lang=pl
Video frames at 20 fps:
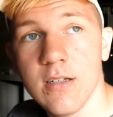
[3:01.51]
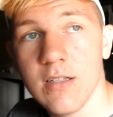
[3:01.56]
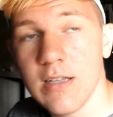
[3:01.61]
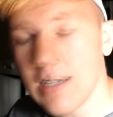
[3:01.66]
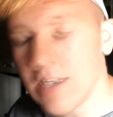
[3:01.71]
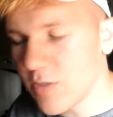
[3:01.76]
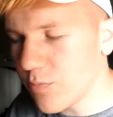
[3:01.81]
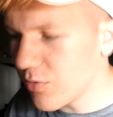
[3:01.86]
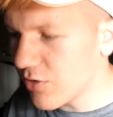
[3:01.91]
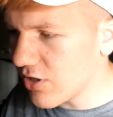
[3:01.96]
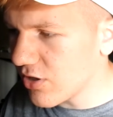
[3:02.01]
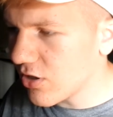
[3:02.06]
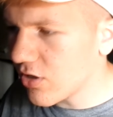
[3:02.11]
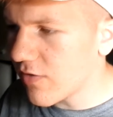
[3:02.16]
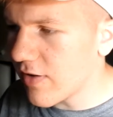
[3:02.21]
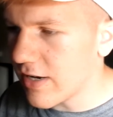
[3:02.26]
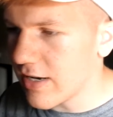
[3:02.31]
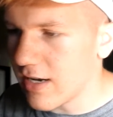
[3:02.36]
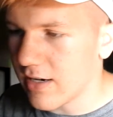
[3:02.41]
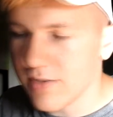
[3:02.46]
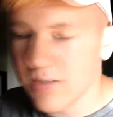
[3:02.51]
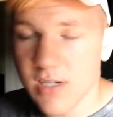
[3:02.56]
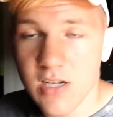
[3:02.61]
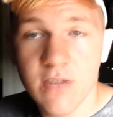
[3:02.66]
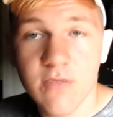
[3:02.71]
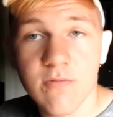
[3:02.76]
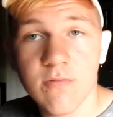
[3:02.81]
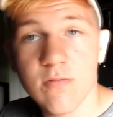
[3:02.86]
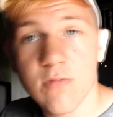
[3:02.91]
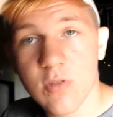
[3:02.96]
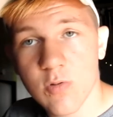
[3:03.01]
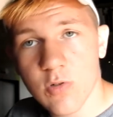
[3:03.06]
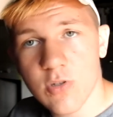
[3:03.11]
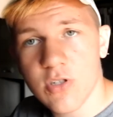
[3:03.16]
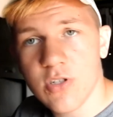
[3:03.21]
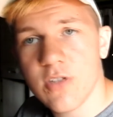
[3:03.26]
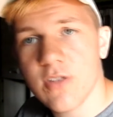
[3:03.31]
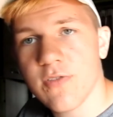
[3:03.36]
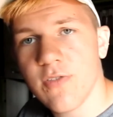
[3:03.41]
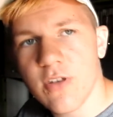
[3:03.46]
Y, znaczy podziękowania. Chciałem
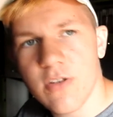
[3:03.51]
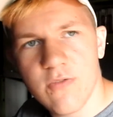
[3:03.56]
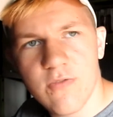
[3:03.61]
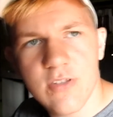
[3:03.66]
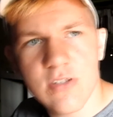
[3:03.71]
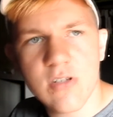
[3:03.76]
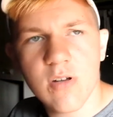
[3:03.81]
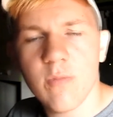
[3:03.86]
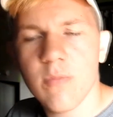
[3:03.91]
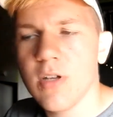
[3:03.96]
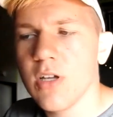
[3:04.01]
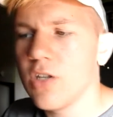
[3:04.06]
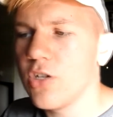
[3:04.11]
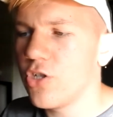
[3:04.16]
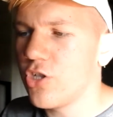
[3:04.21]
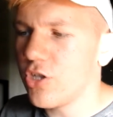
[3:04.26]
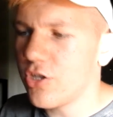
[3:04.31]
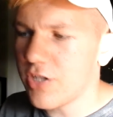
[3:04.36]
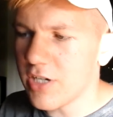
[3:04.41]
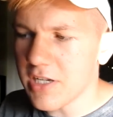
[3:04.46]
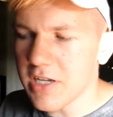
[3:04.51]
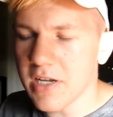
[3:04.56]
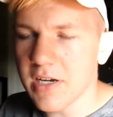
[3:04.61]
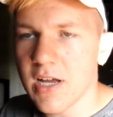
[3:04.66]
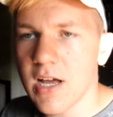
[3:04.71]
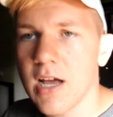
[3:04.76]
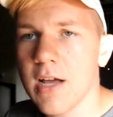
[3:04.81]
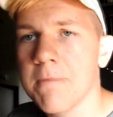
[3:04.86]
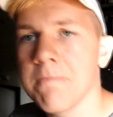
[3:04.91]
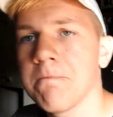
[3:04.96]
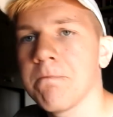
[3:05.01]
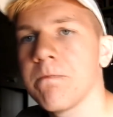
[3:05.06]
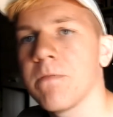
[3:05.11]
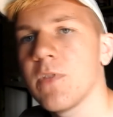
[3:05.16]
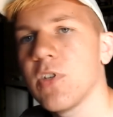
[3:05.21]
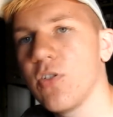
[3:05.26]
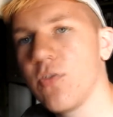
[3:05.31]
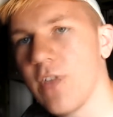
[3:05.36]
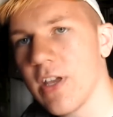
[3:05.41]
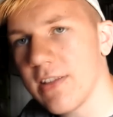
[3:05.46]
złożyć swoim widzom życzenia na
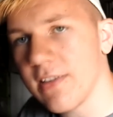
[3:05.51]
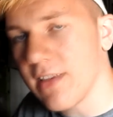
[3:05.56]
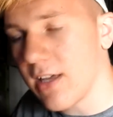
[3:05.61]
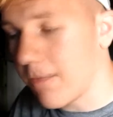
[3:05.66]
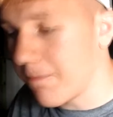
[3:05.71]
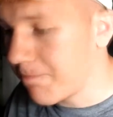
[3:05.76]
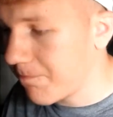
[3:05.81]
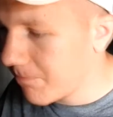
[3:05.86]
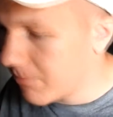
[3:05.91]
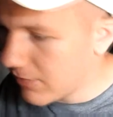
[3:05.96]
święta.